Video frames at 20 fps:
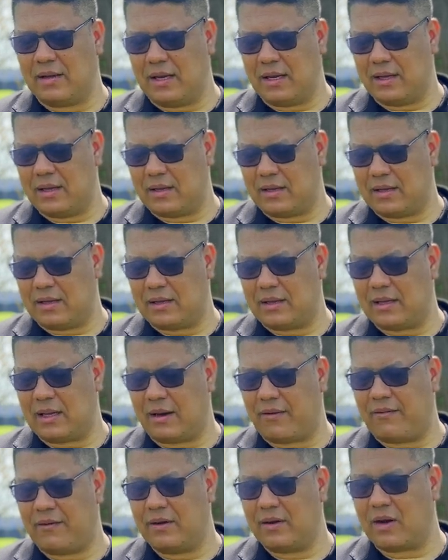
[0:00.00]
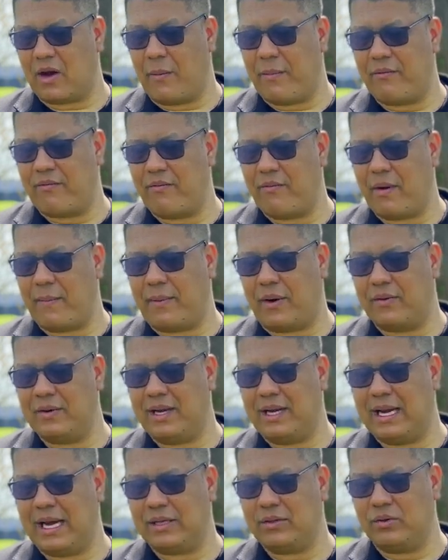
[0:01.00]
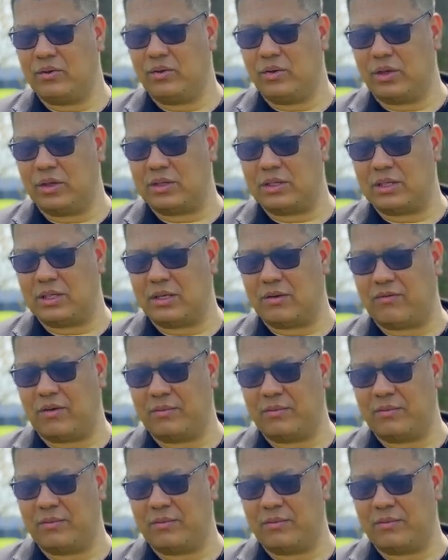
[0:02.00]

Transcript: né? Tá falando que é um perfume abaunilhado doce.